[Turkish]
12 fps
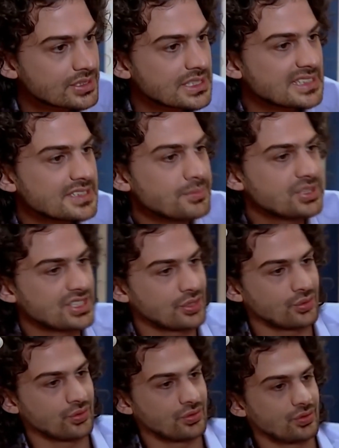Kesin bir
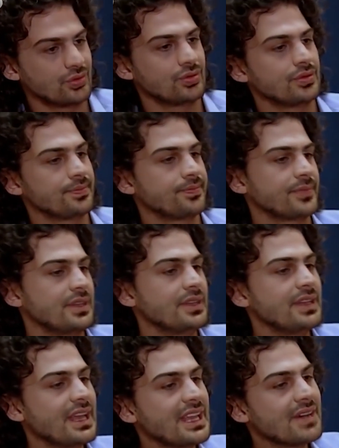şey unuttu.
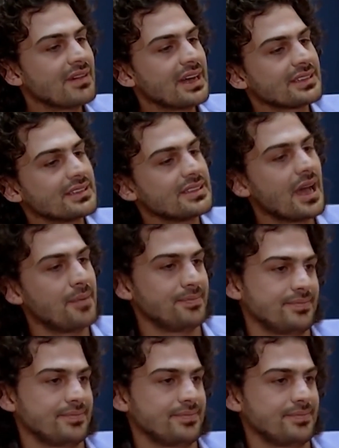Yine ne var Didem?